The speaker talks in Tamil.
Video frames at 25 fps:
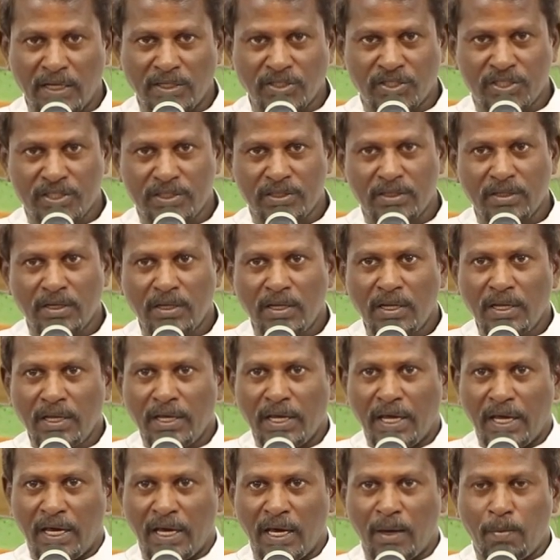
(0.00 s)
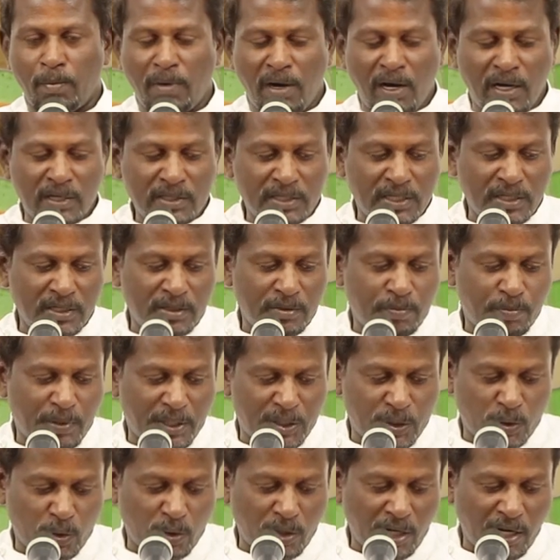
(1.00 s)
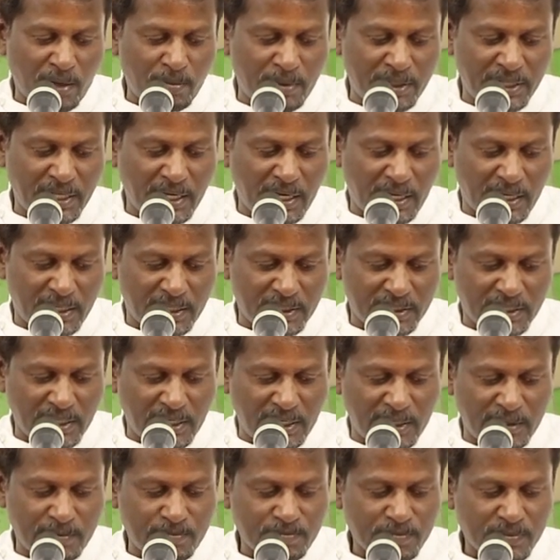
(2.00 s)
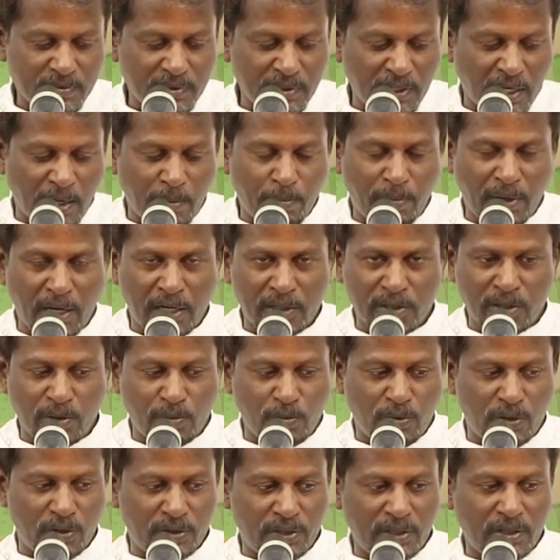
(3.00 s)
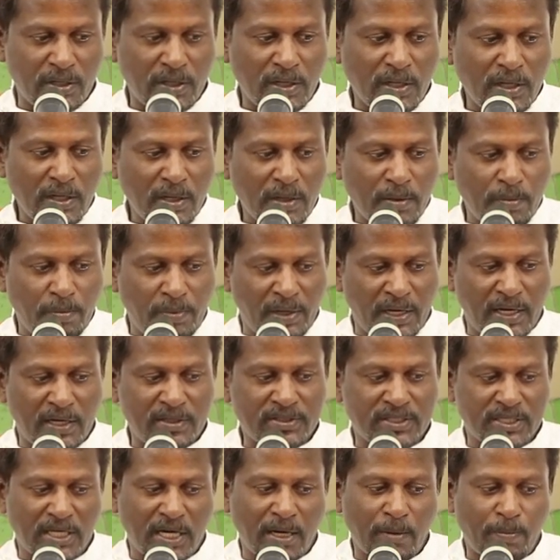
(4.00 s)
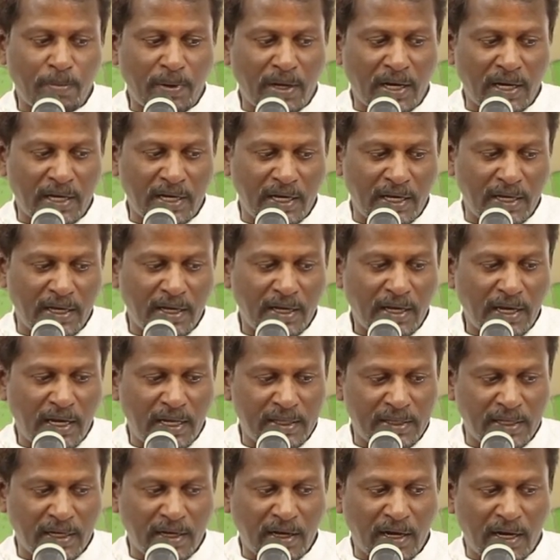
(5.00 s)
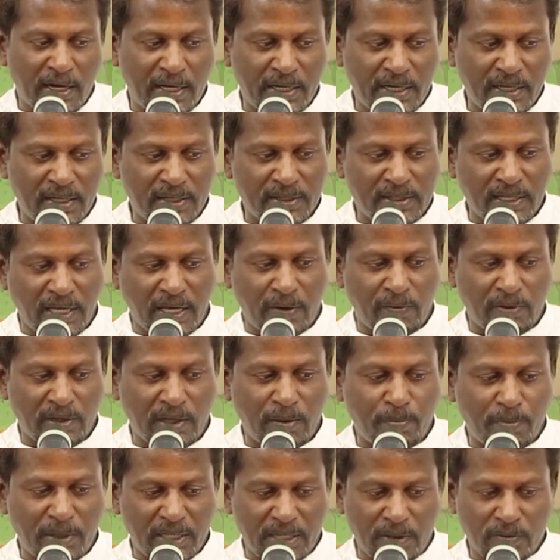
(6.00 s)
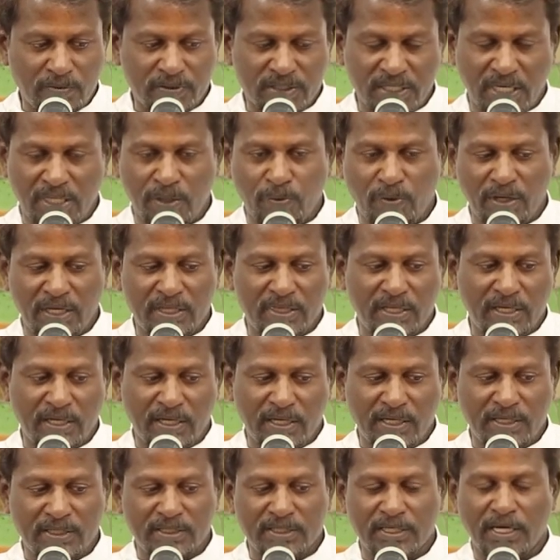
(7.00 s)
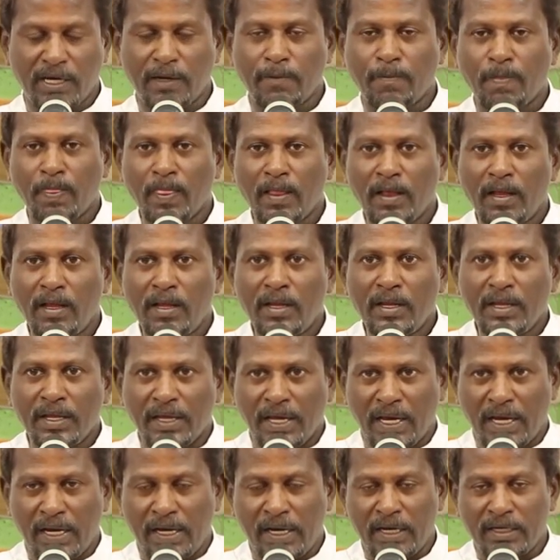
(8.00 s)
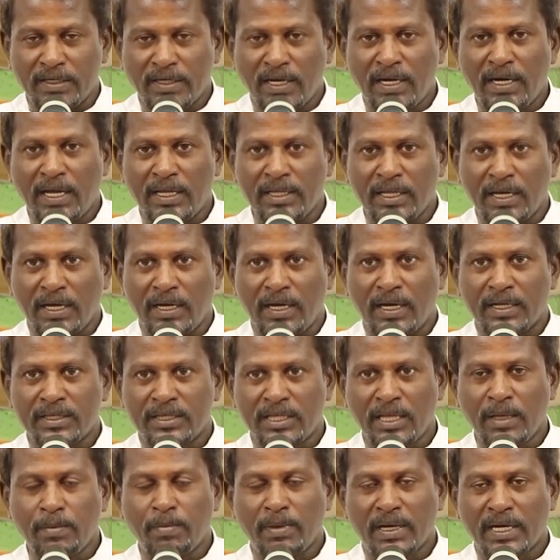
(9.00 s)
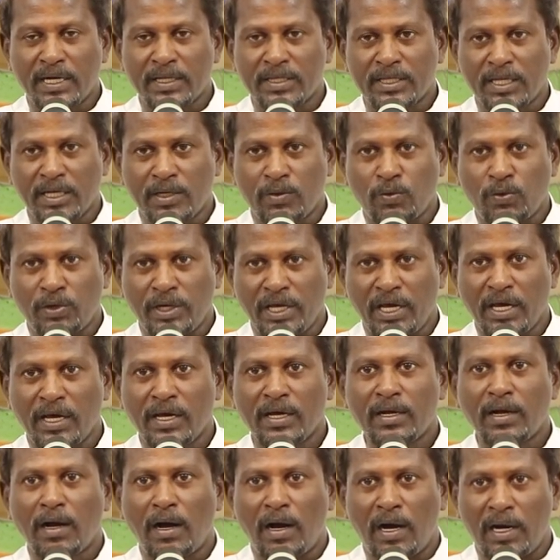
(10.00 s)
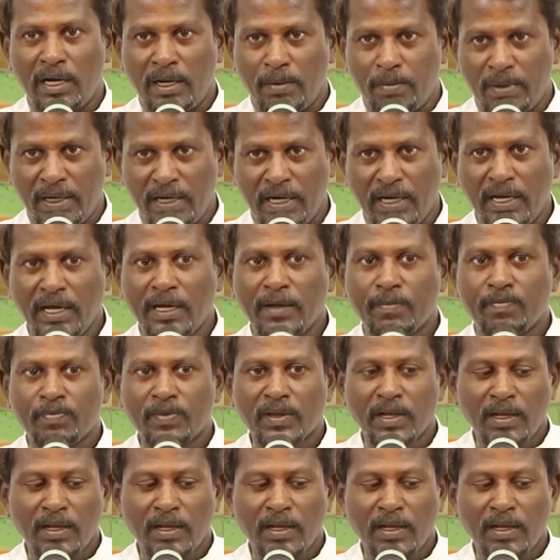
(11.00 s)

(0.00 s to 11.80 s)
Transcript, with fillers: என்று இங்கே மார்க்கு பதினோராம் அதிகாரத்தில் நாம் பார்க்கும்போது மிக சிறப்பாக அந்த காரியத்தை அவர்கள் பதிவு செய்து வைத்திருக்கின்றார் ஏனென்றால் அது அத்தி மரத்தினுடைய காலம் அல்ல